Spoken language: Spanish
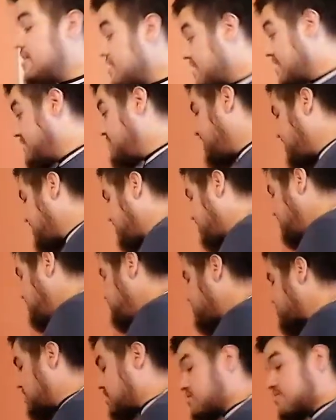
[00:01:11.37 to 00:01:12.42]
Y bien,
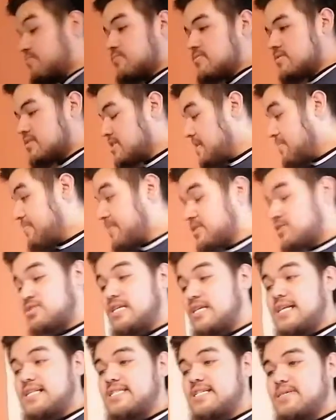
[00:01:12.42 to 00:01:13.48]
si la,
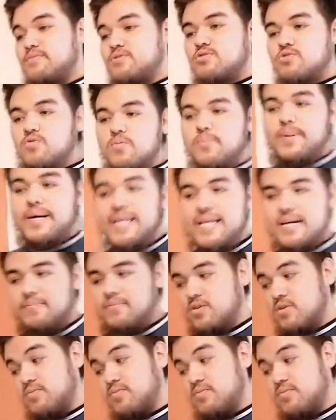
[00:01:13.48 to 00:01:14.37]
impresora la tenemos ocupada,